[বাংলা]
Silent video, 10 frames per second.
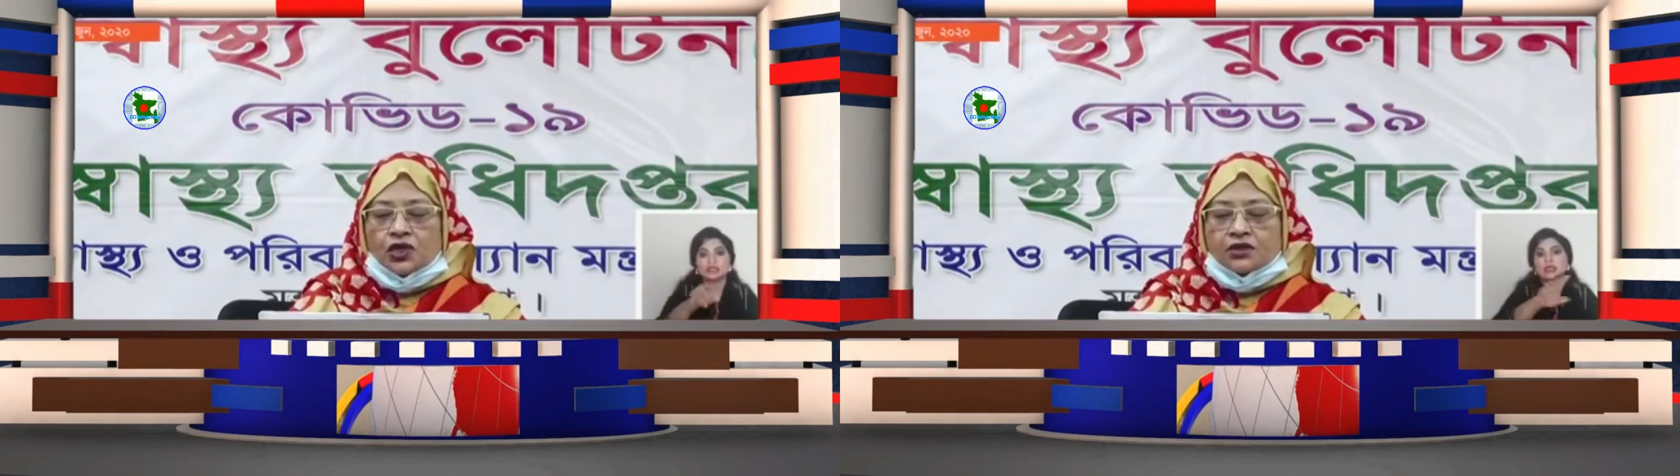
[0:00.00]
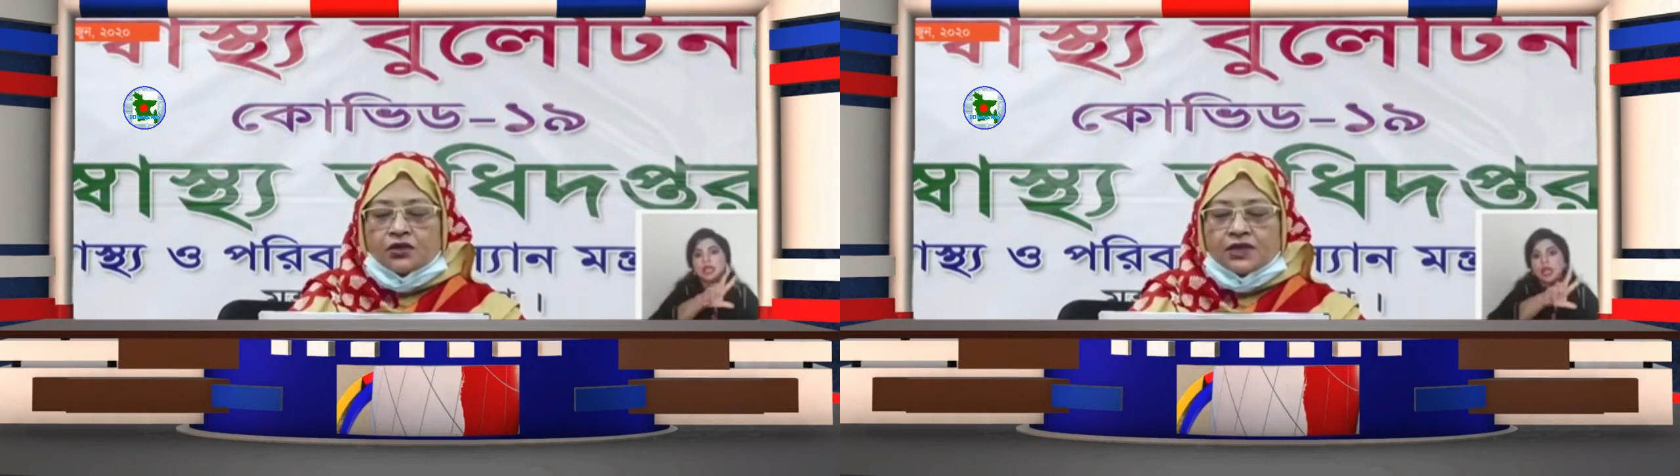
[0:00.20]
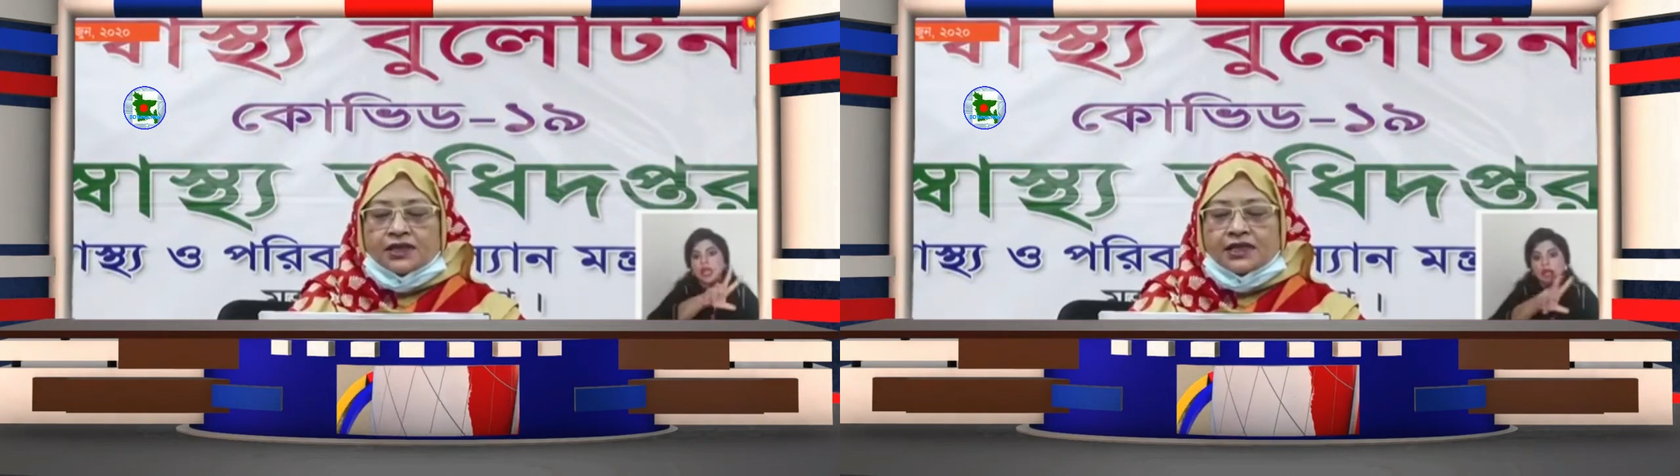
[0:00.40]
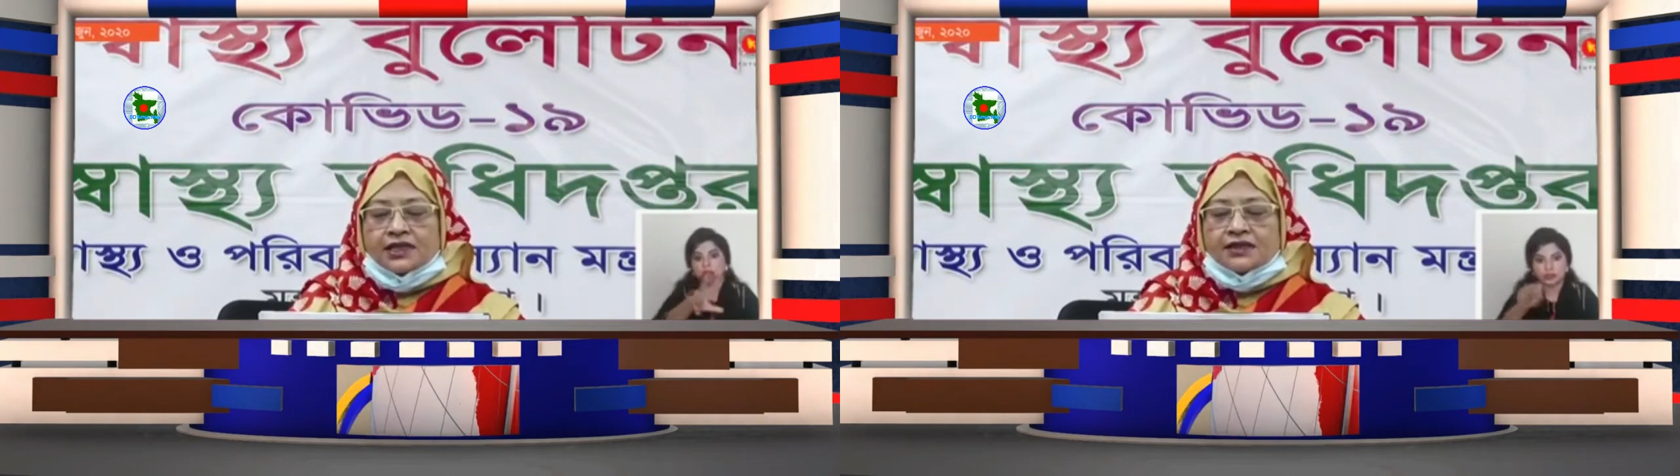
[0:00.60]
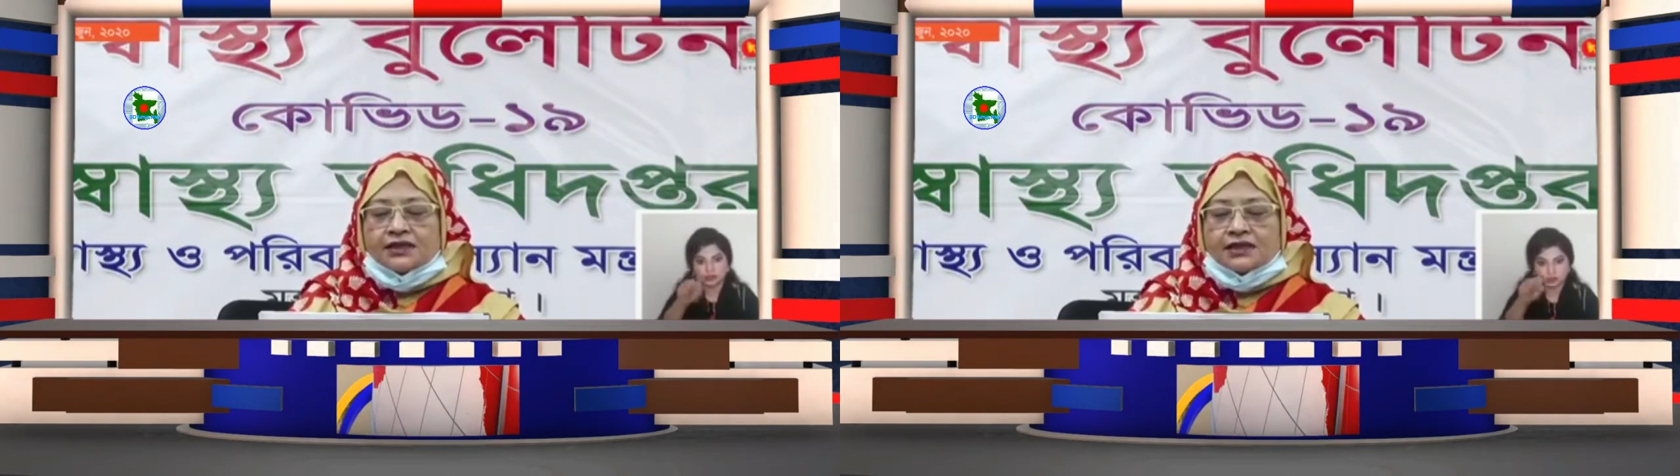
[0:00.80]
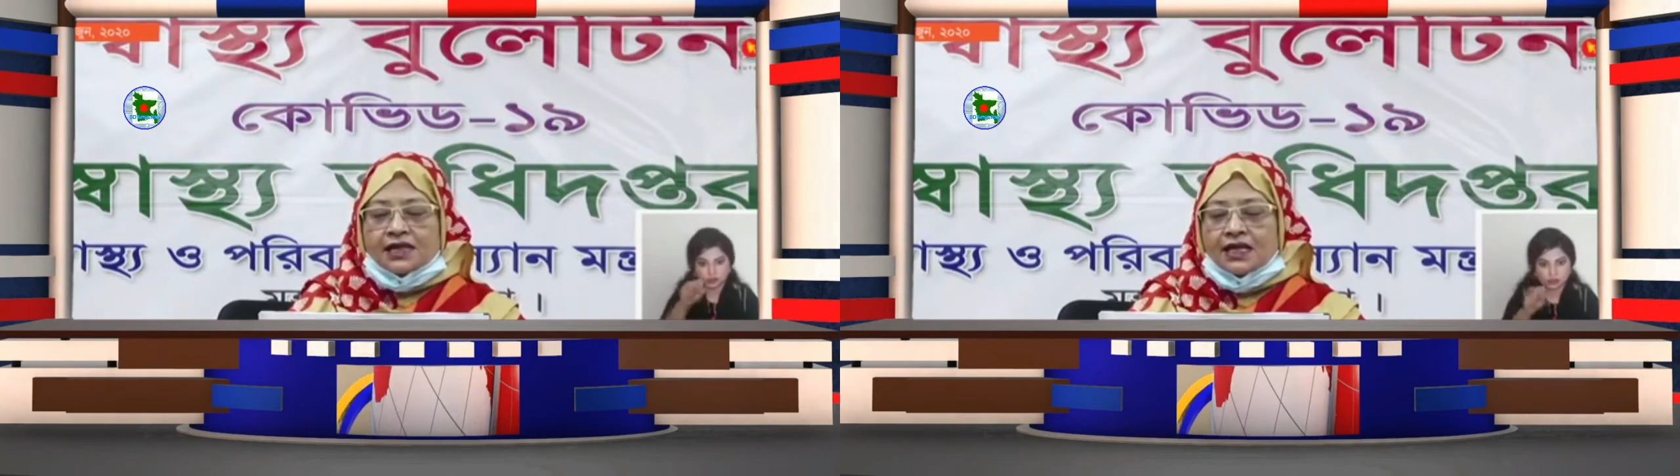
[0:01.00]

শনাক্ত হয়েছেন